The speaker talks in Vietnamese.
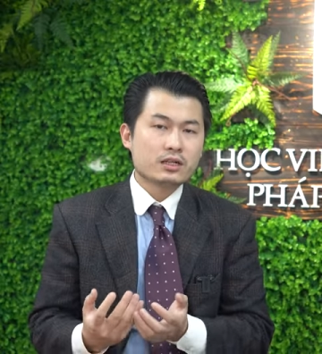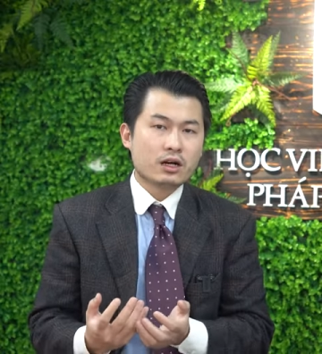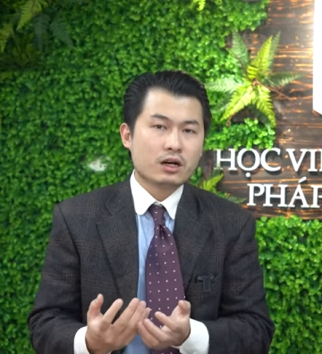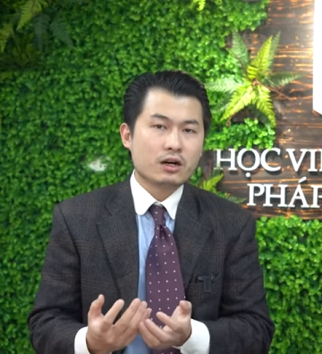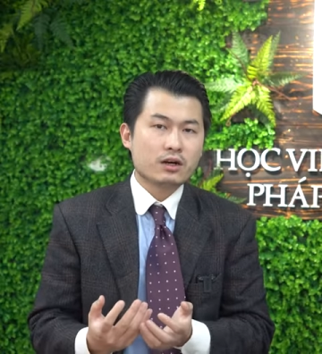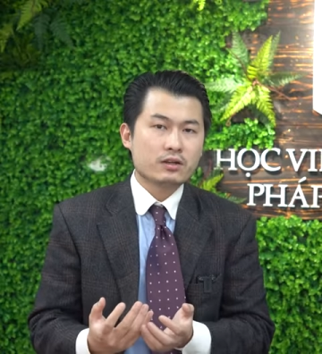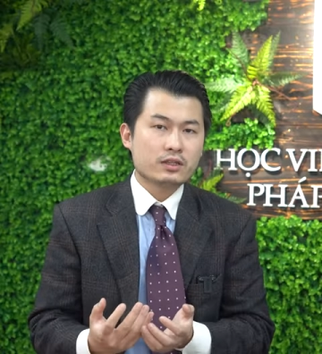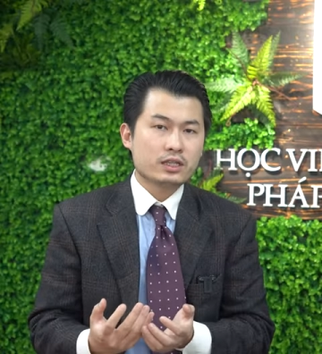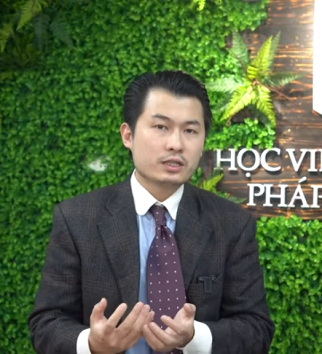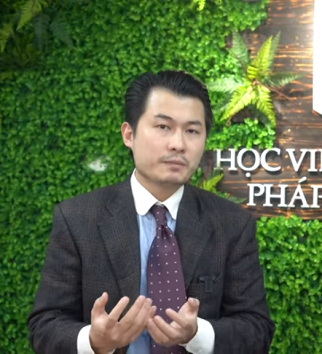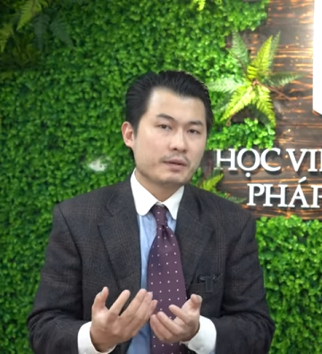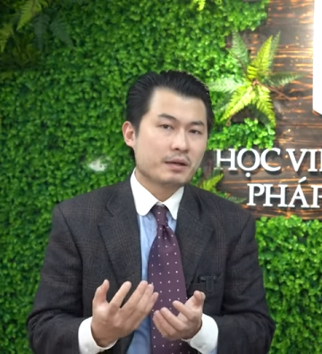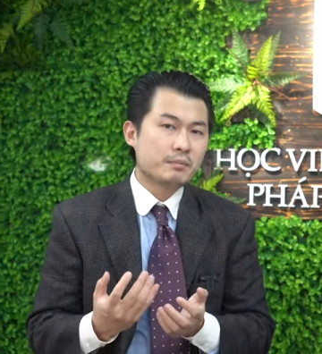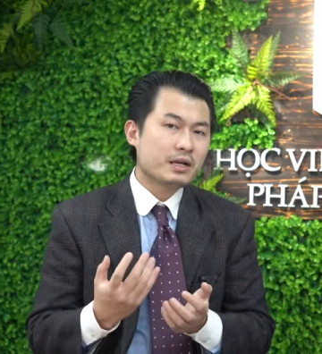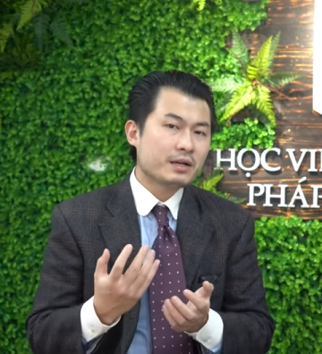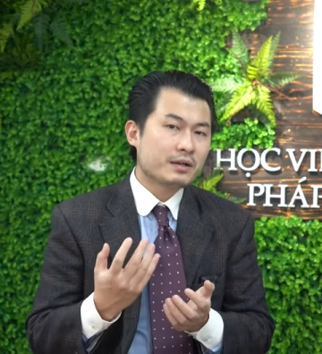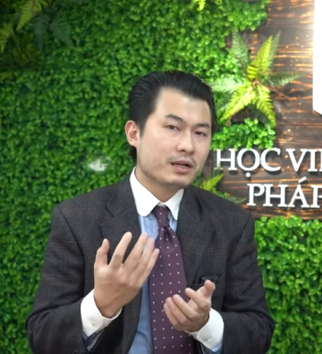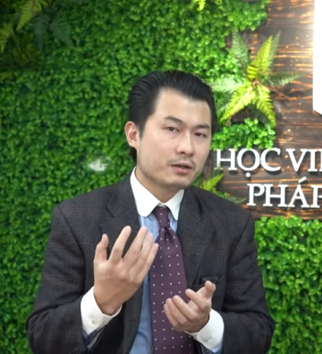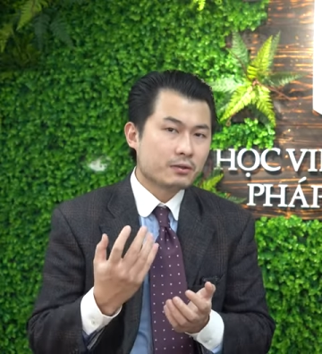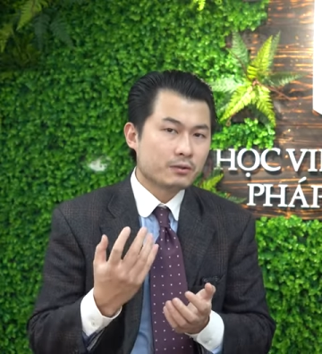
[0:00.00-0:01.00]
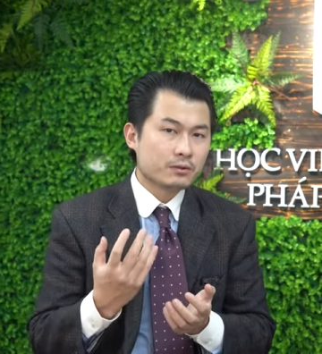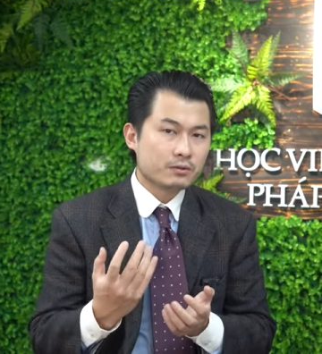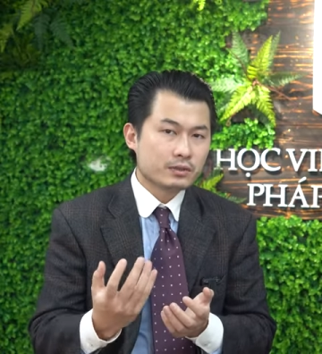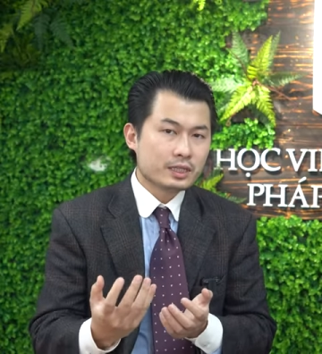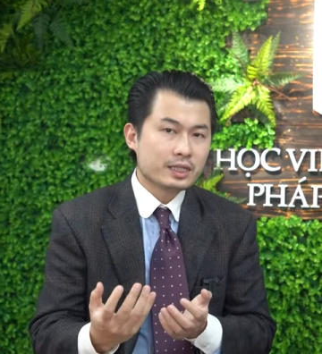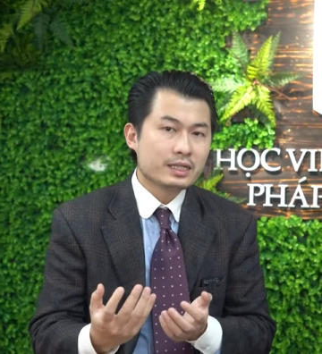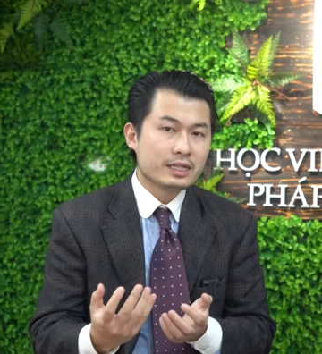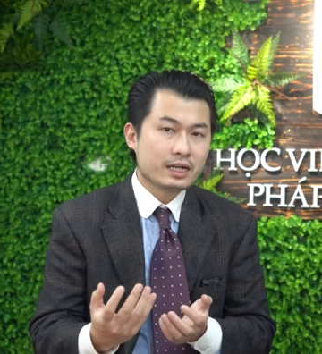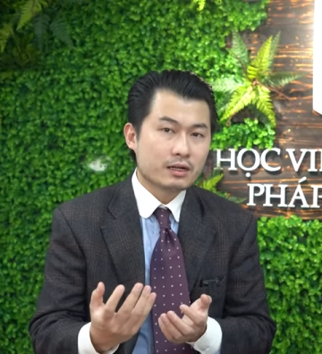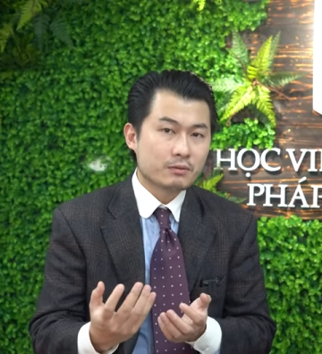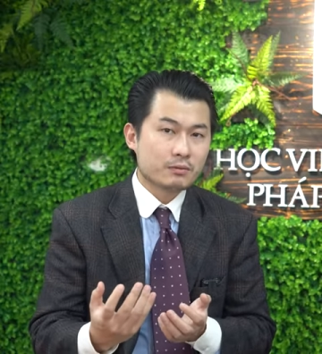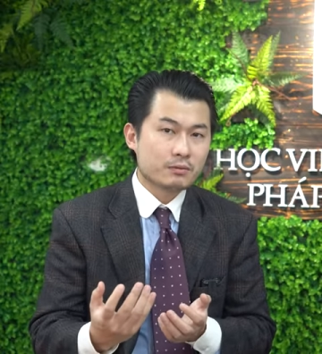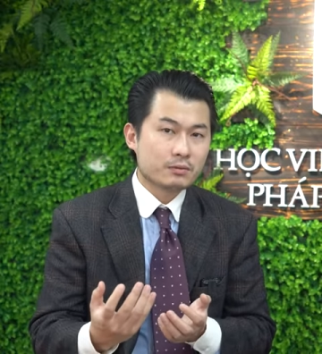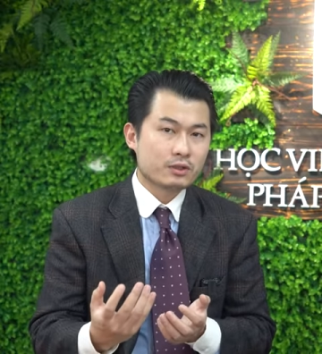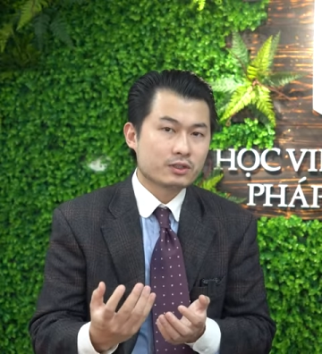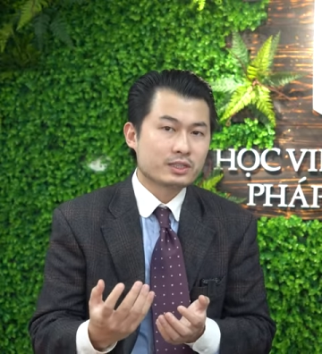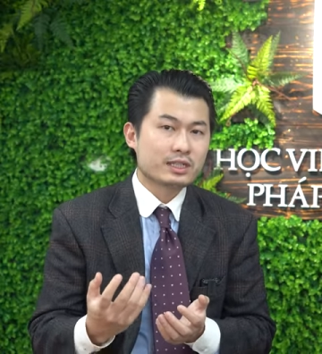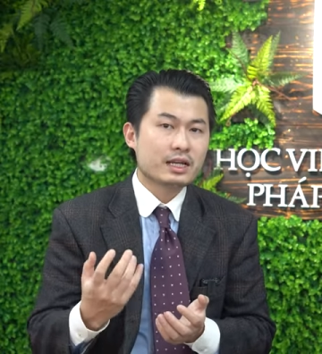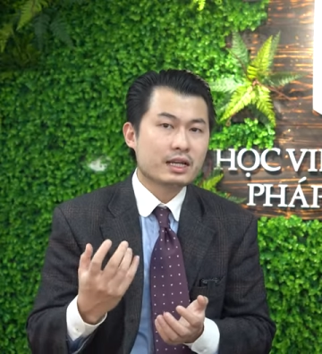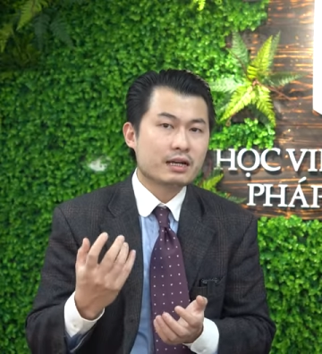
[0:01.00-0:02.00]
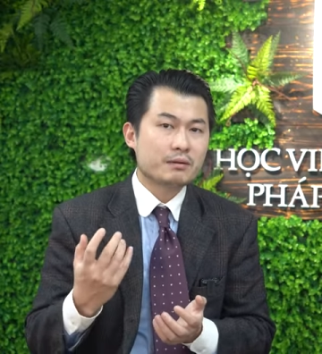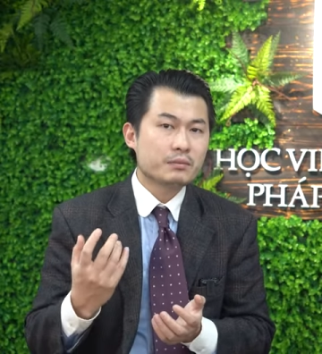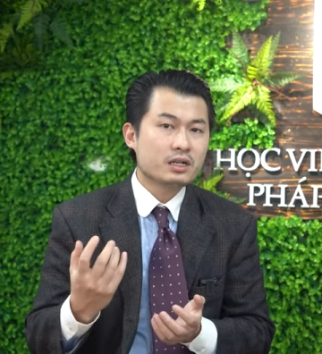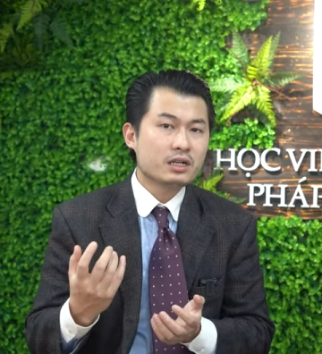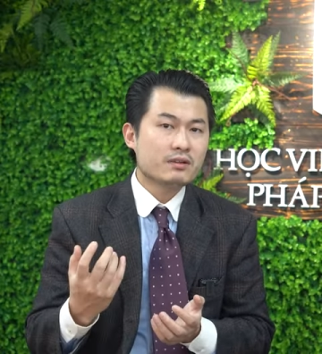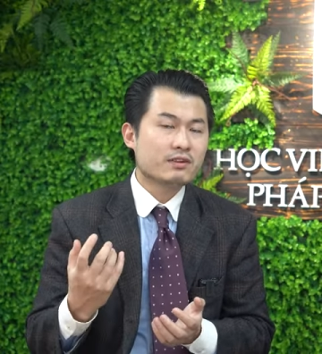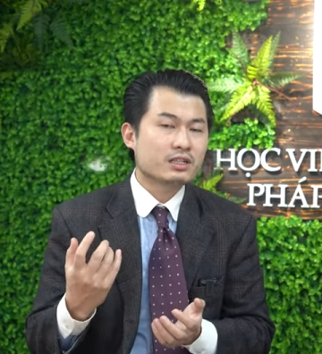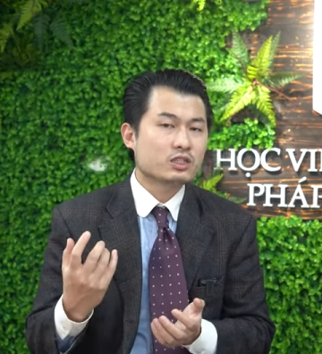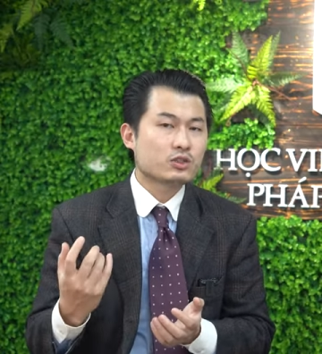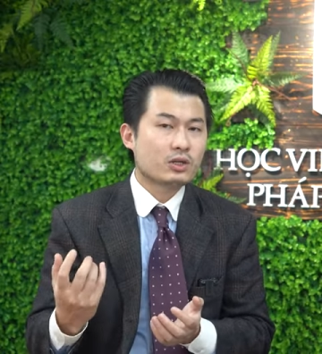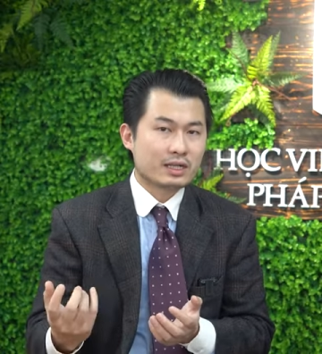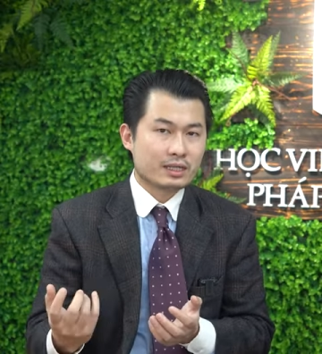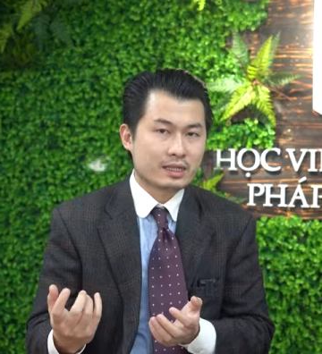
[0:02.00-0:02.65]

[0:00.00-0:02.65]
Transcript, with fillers: đó thì mới bắt đầu thi công, đó chính là bước về soạn